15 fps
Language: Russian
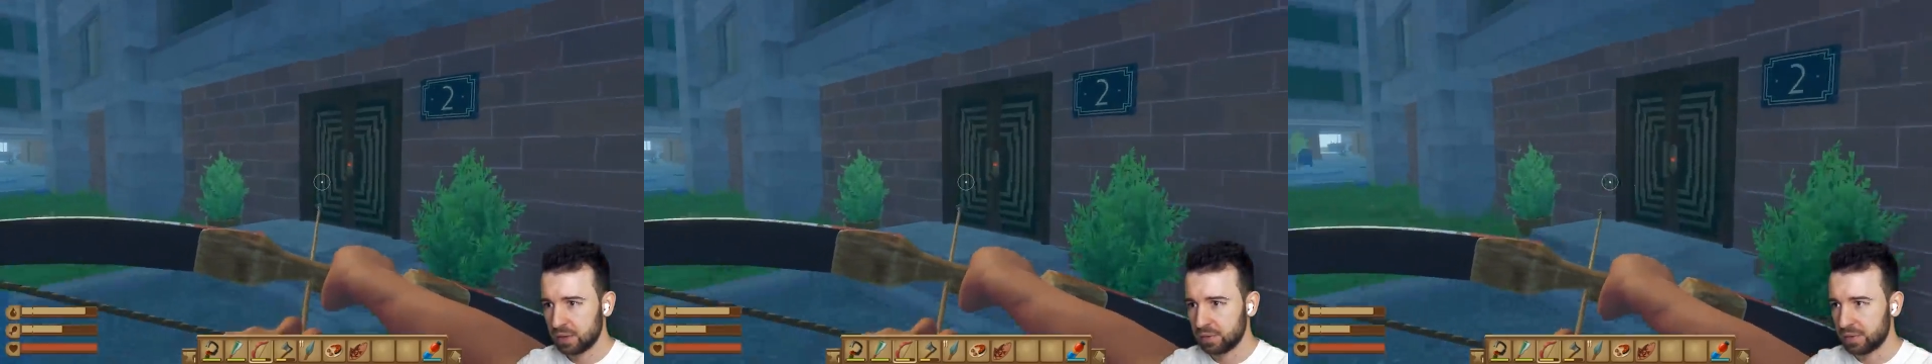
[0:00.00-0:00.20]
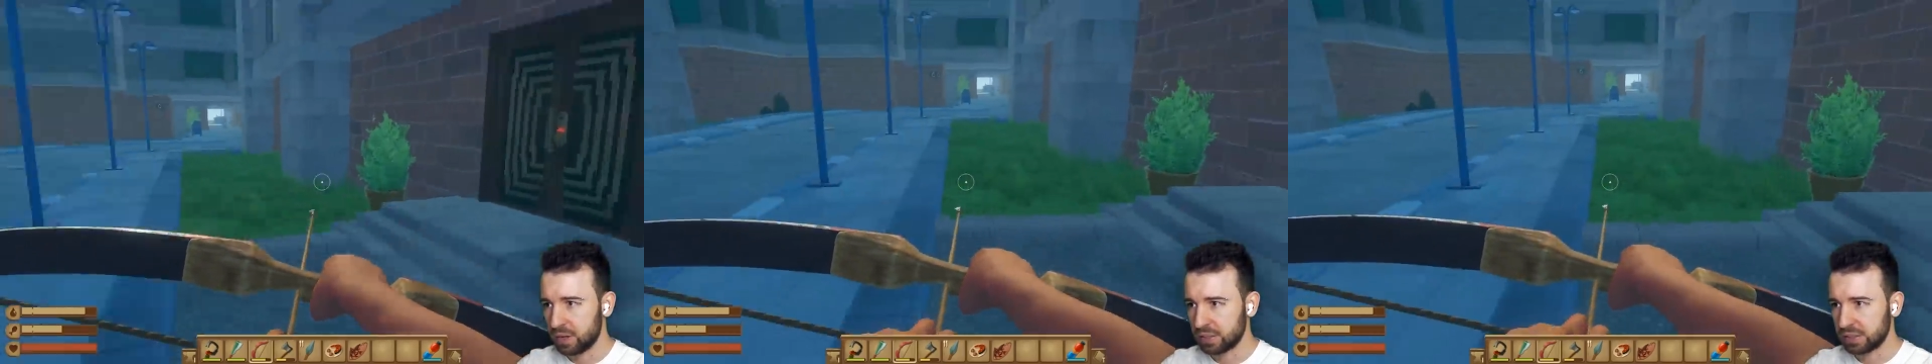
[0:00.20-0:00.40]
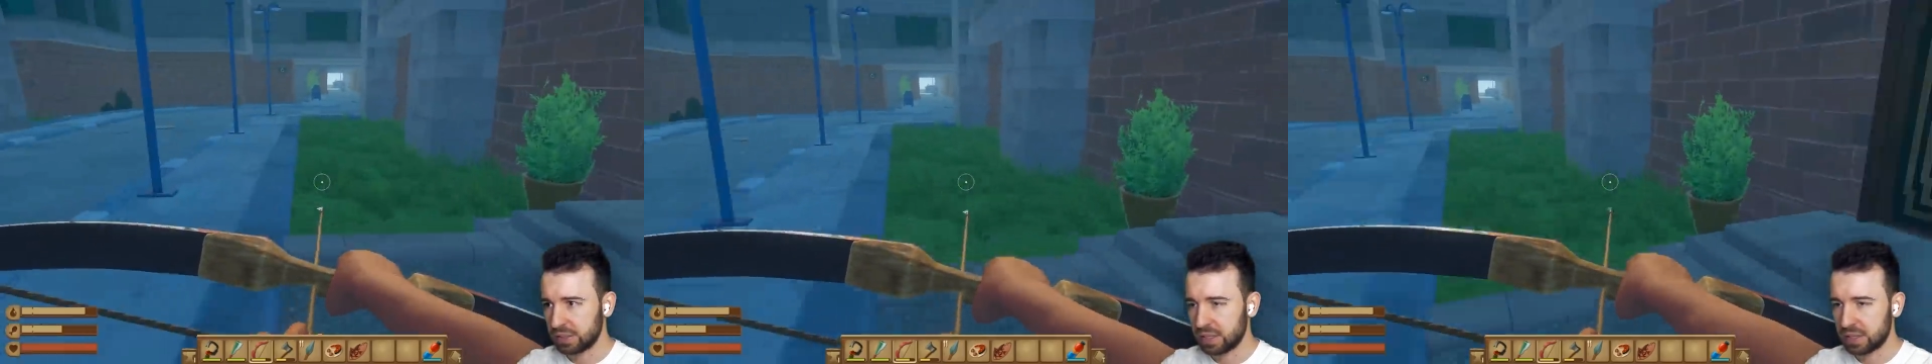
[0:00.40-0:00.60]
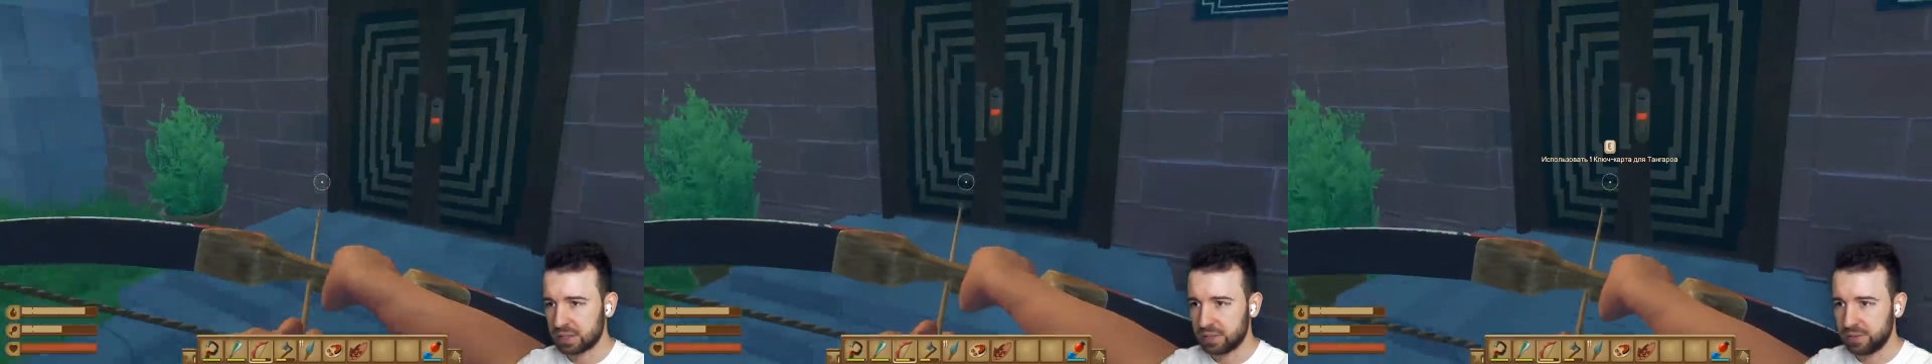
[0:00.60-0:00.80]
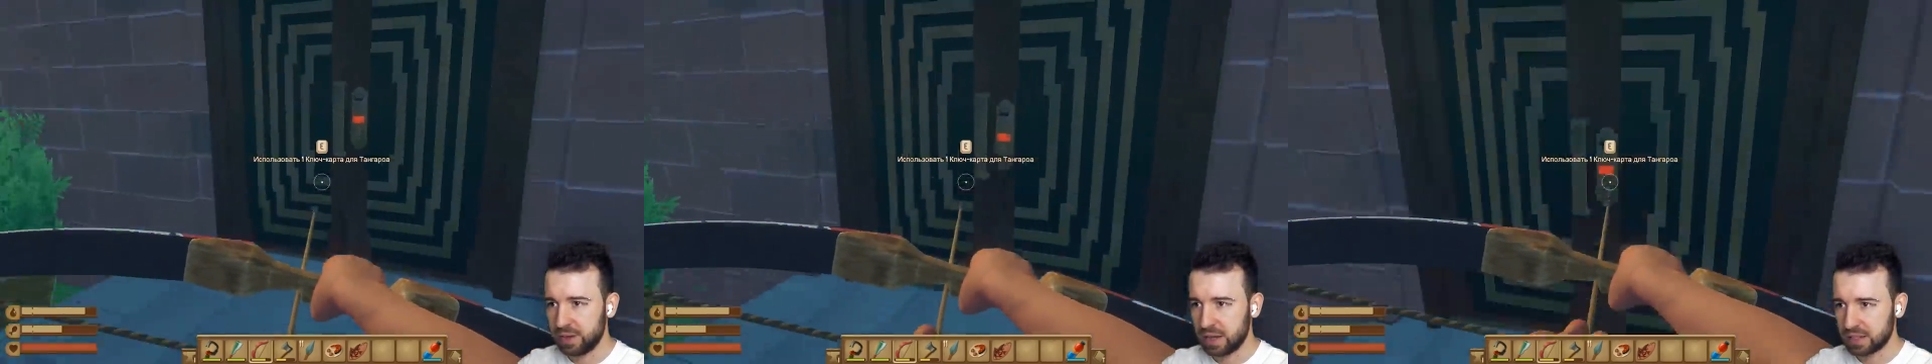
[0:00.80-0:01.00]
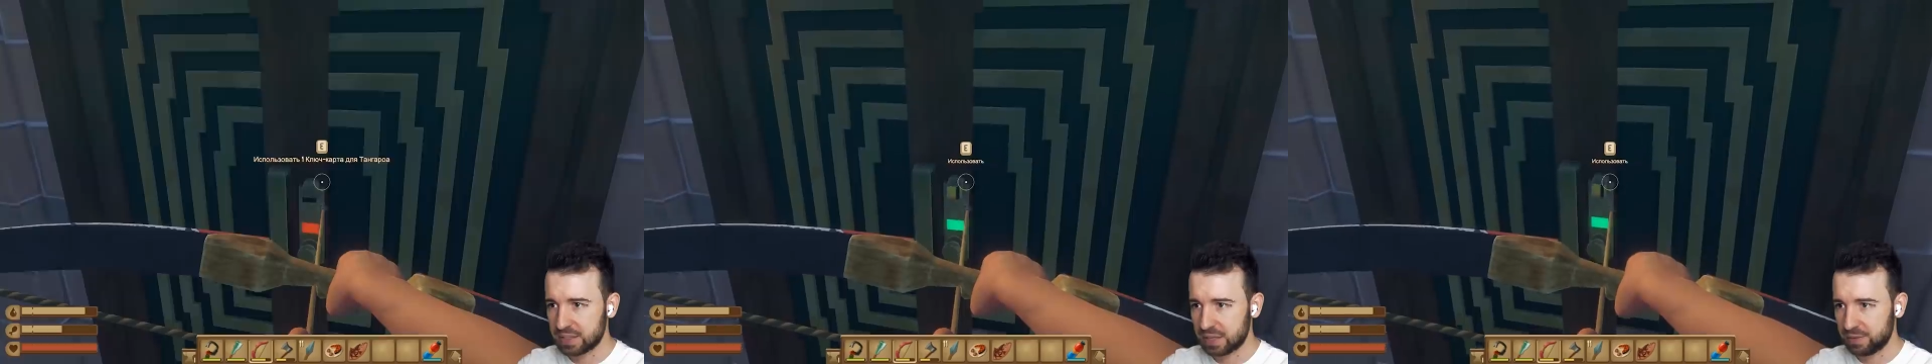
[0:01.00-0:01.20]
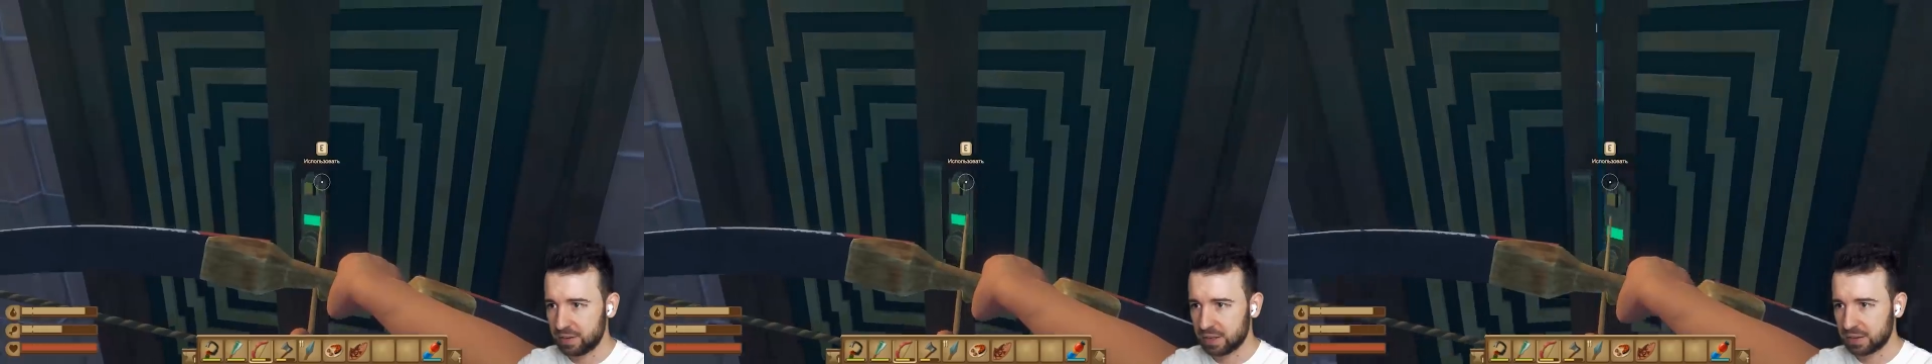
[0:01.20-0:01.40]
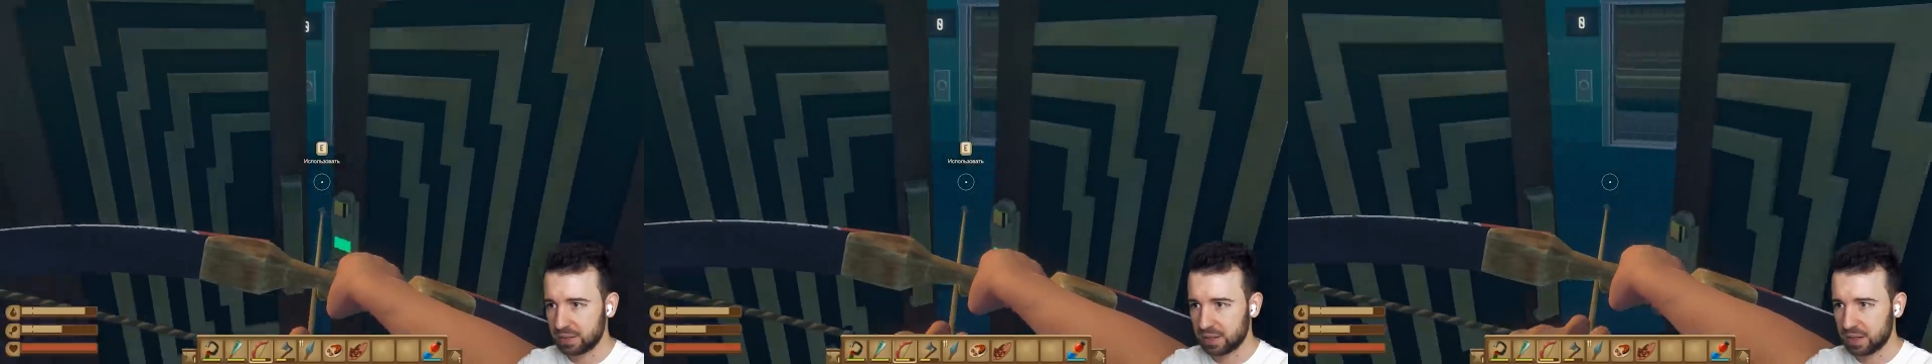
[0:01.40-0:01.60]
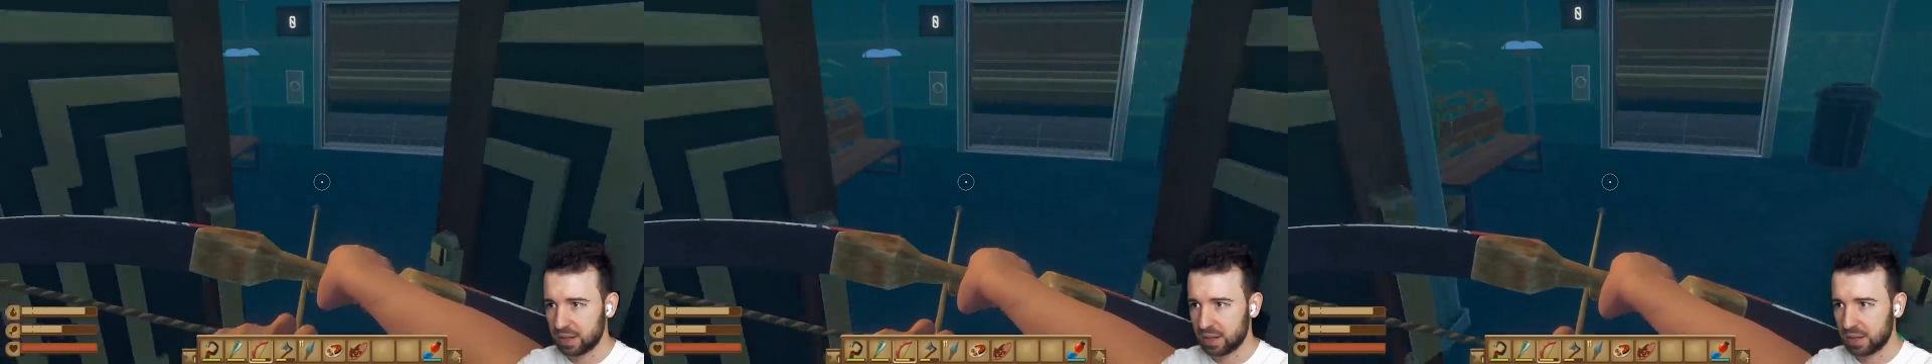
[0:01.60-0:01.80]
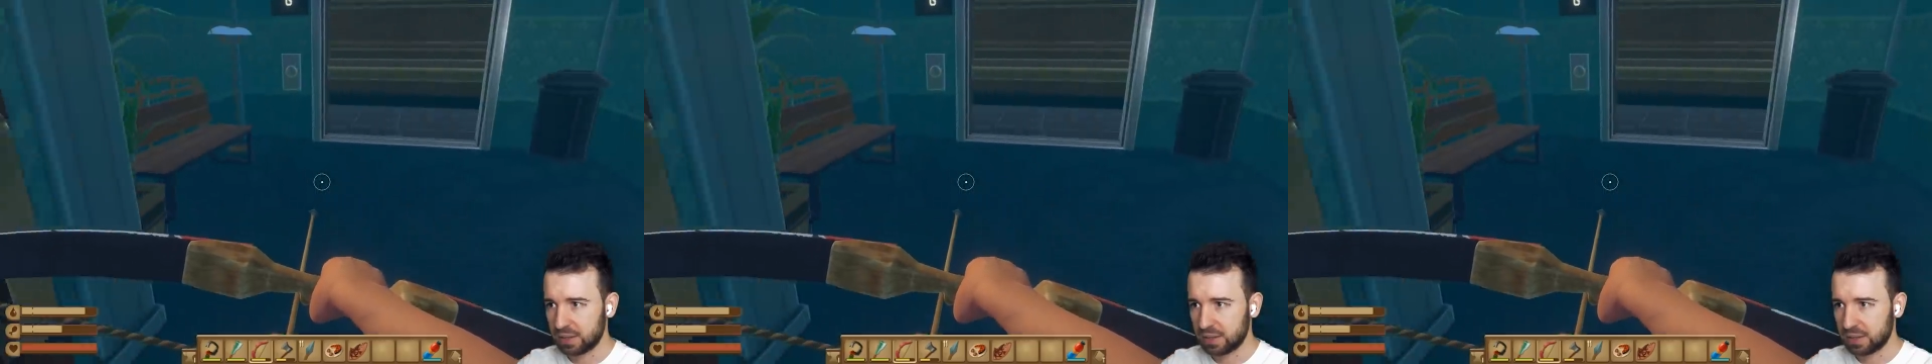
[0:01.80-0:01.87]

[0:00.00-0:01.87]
Вот она, дверь заветная.